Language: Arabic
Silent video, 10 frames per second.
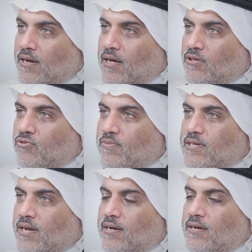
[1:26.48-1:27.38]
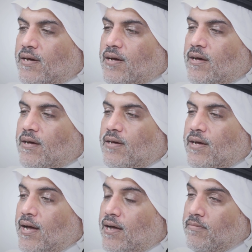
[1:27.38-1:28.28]
اللي عنده مثلا
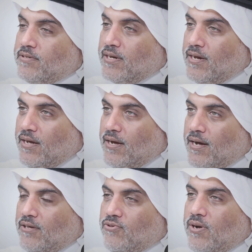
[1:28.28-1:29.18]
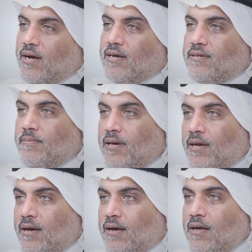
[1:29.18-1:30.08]
آه، إعاقة بصرية عنده إعاقة
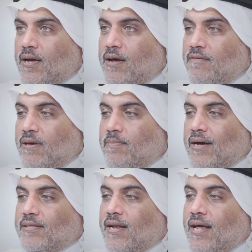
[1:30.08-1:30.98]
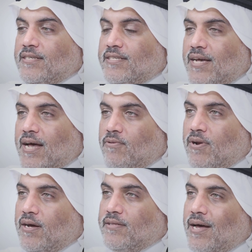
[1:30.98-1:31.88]
سمعية في بعض الأجزاء
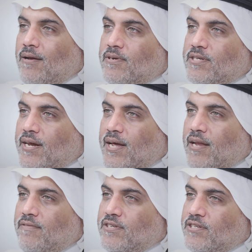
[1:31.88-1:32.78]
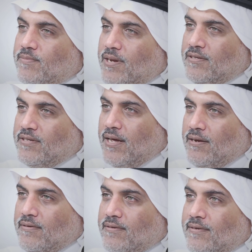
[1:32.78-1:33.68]
والأعضاء البشرية اللي في جسم
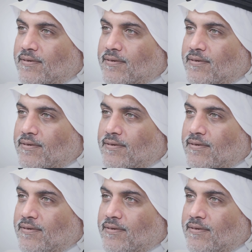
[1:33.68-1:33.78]
الإنسان